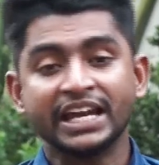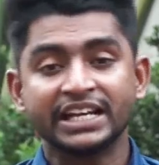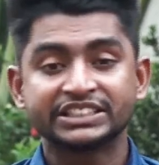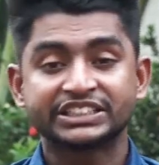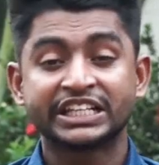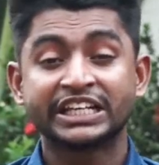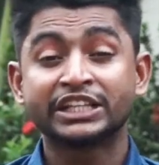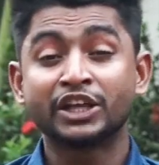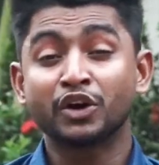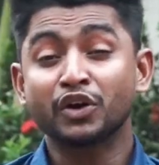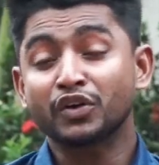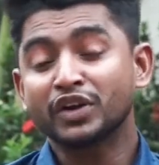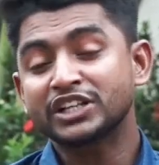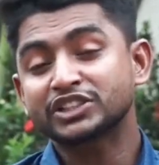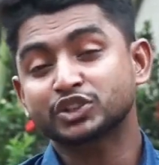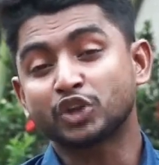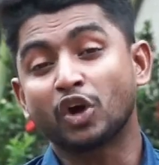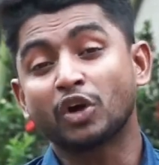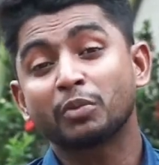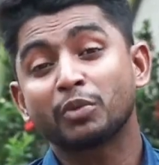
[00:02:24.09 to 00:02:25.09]
সে ধরনের
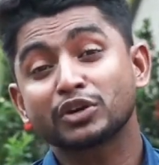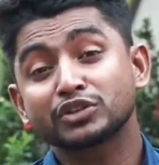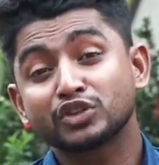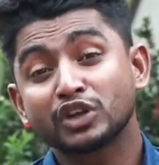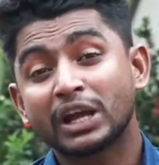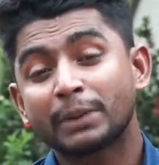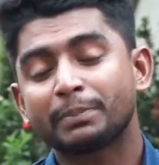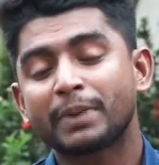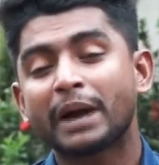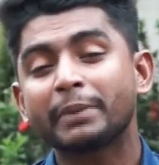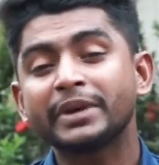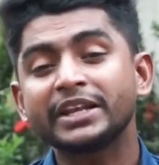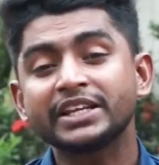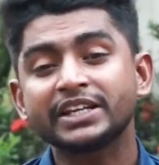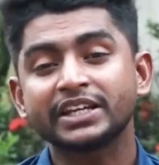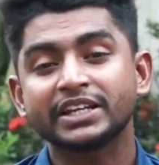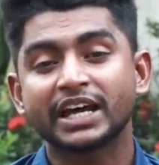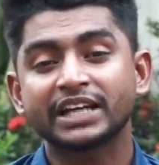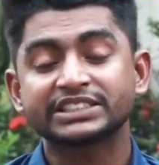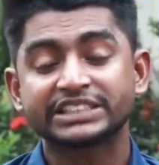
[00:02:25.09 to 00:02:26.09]
সংবর্ধনা পাবেন
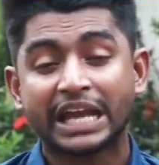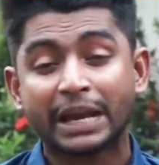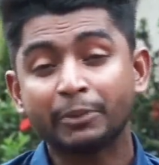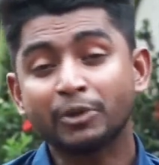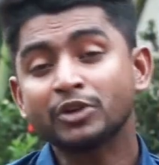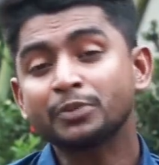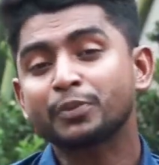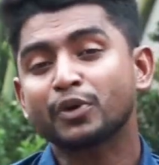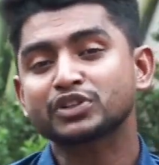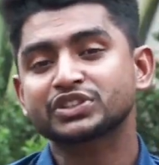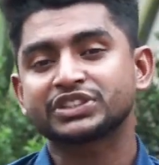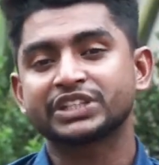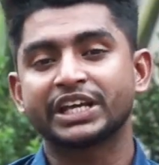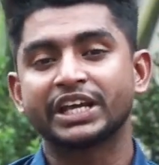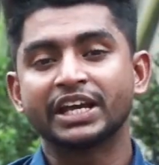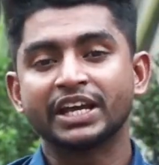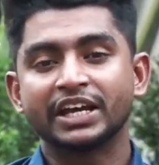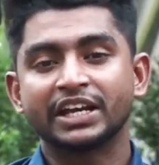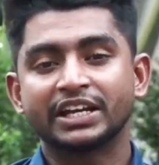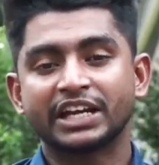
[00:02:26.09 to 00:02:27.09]
কিনা এমন প্রশ্নে
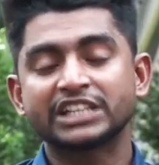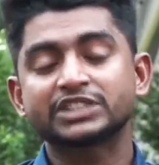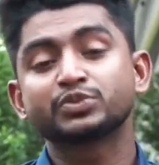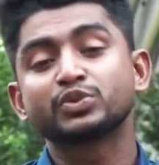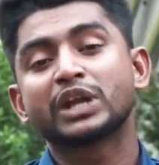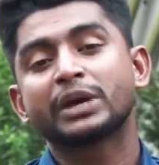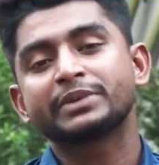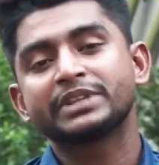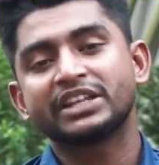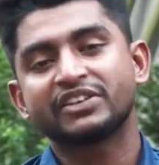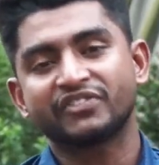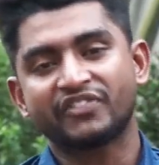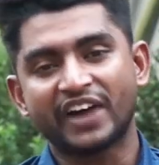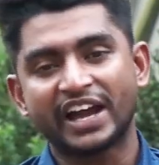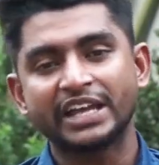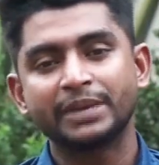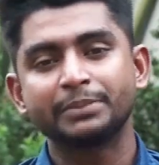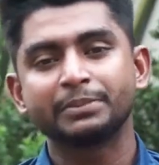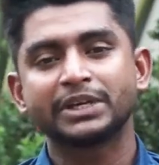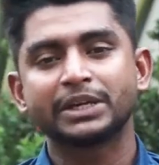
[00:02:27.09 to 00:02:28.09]
নাজমুল আবেদিন
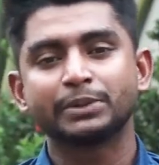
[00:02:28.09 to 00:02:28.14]
ফাহিম কি